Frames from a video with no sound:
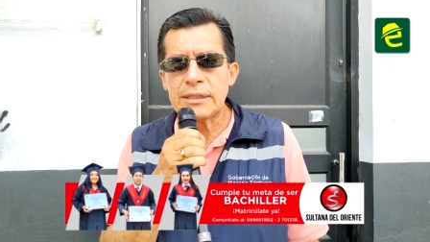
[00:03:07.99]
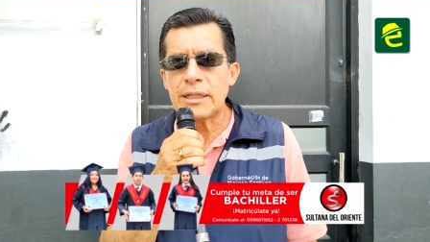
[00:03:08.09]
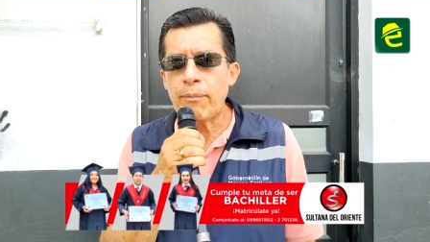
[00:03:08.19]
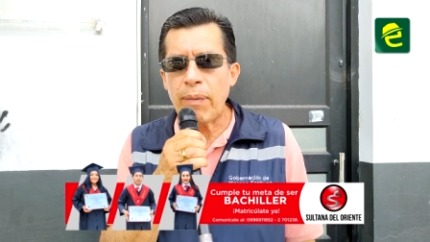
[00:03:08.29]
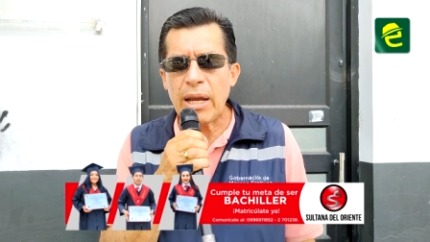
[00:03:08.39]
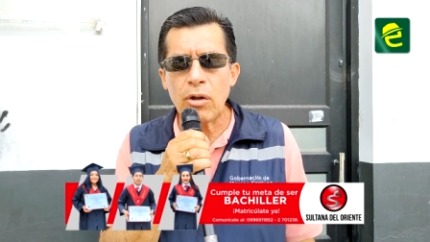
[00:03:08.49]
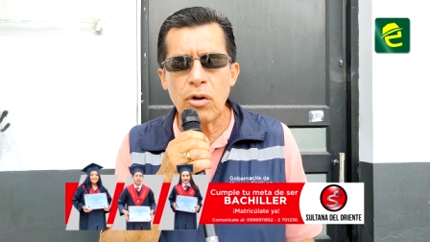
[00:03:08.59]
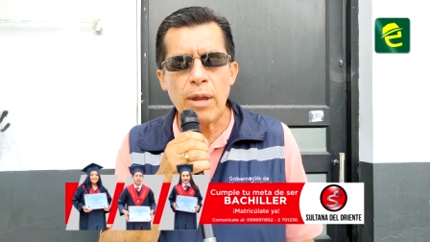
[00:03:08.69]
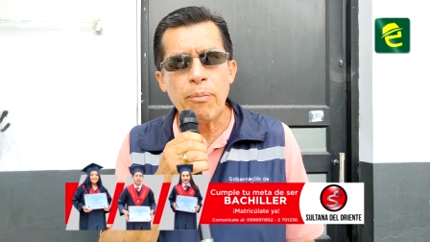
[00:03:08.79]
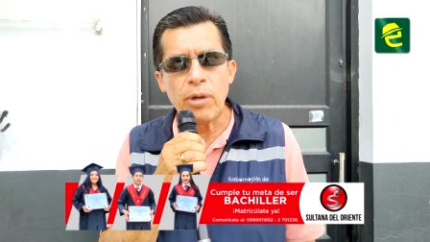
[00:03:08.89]
Sin
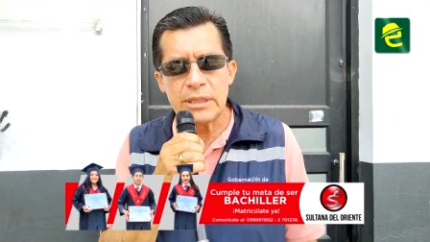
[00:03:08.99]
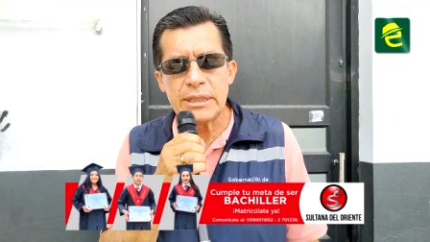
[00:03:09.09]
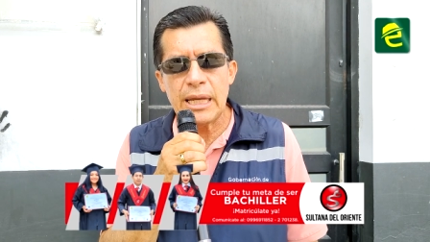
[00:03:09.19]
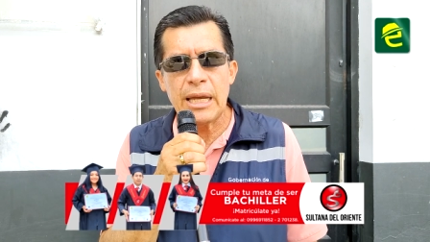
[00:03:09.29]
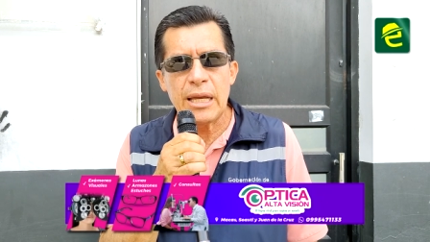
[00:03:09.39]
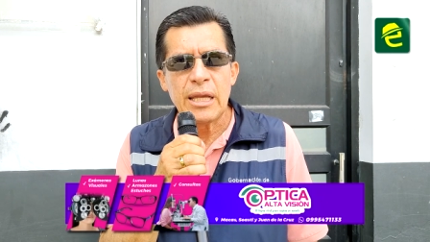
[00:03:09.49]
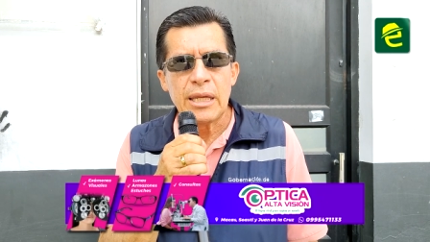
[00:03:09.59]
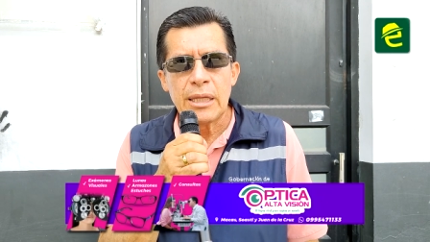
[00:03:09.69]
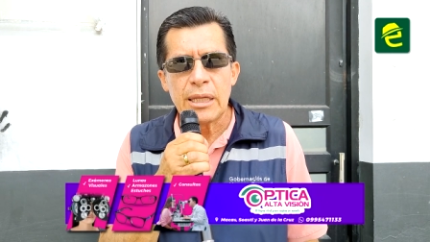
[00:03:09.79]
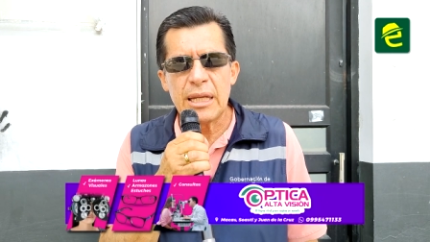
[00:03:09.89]
embargo, la policía
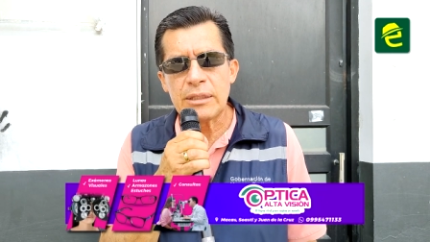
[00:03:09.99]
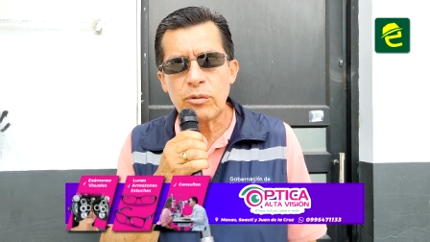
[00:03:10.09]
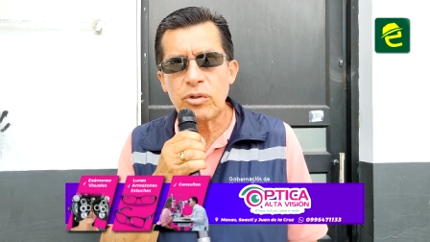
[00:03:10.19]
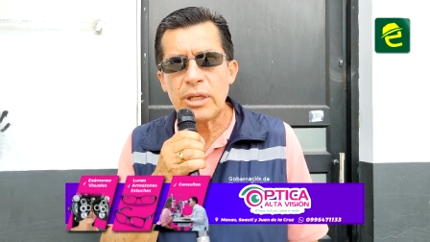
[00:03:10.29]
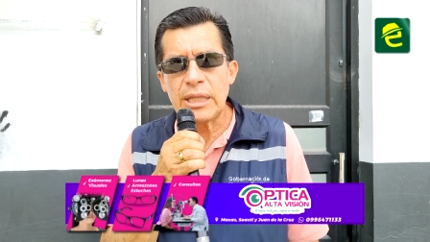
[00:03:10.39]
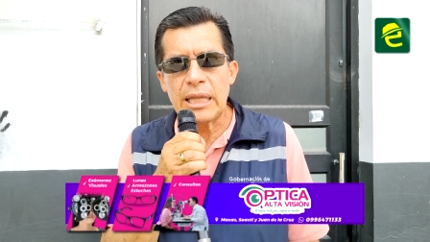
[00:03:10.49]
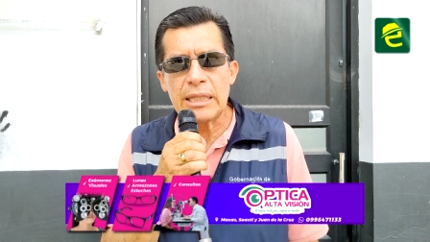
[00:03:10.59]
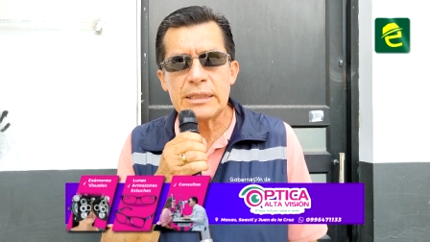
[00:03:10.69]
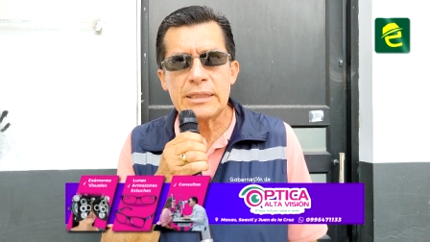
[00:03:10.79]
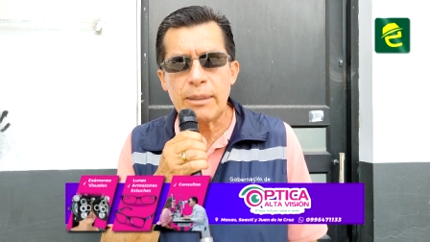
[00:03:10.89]
y las
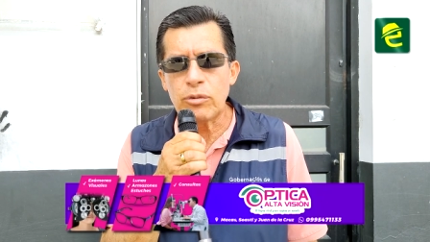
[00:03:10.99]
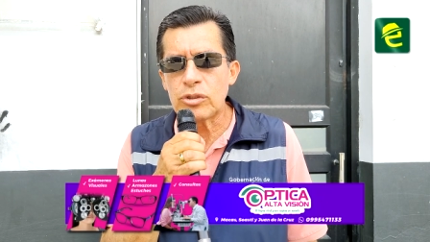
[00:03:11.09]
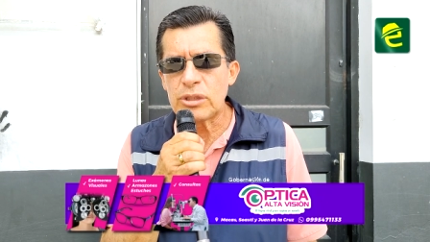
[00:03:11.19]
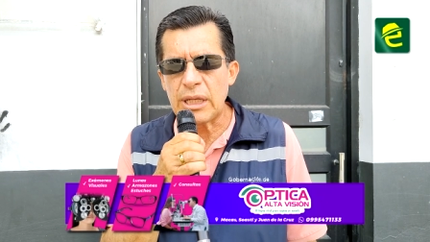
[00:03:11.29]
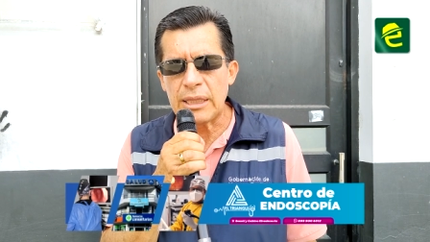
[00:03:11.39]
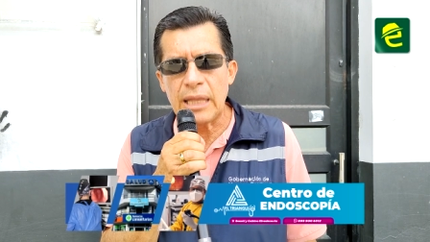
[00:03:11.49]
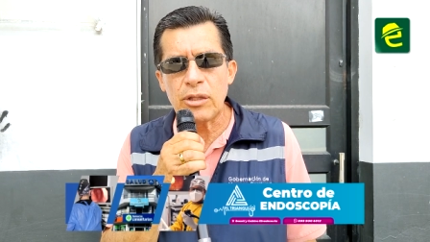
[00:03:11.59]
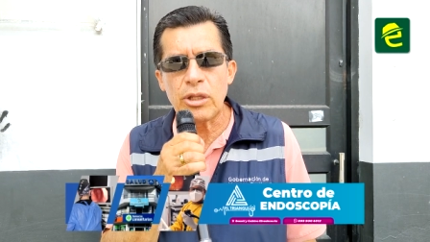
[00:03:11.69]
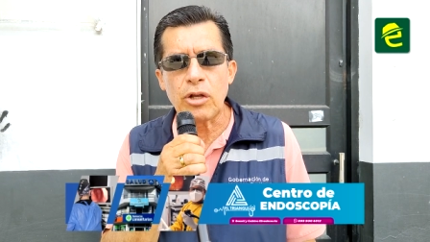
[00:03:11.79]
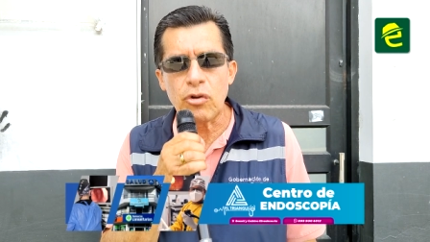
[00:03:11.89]
autoridades estamos
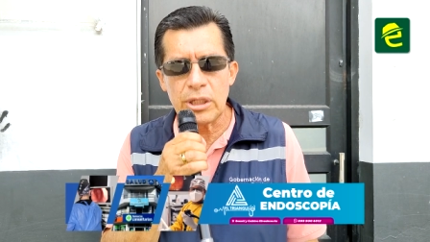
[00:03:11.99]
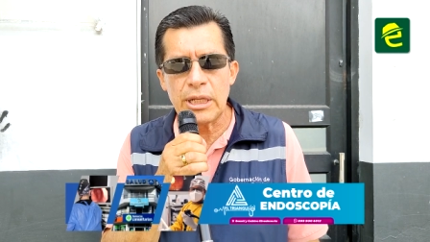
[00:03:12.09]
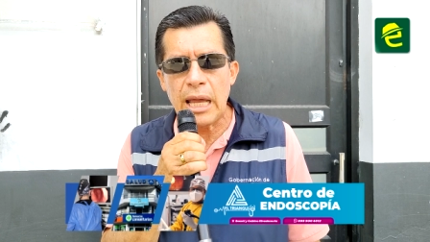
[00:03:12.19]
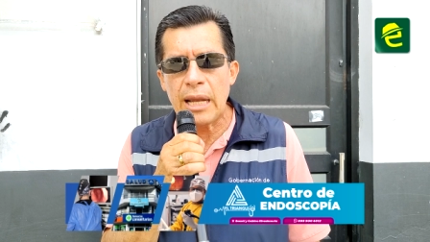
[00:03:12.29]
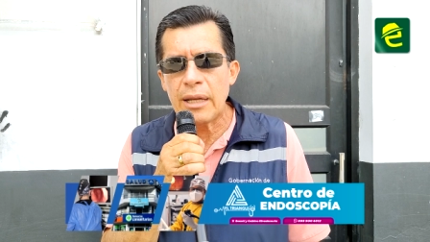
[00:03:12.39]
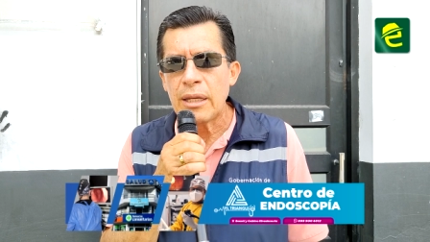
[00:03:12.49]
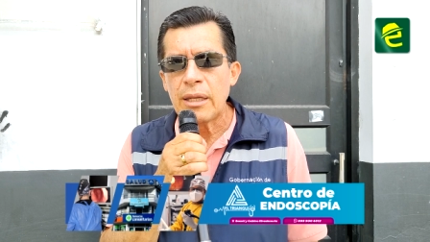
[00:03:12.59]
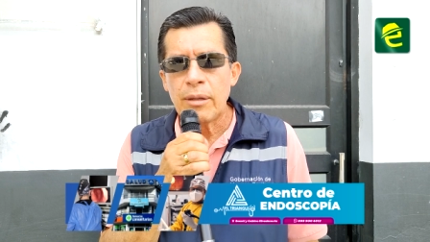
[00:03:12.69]
tratando de coordinar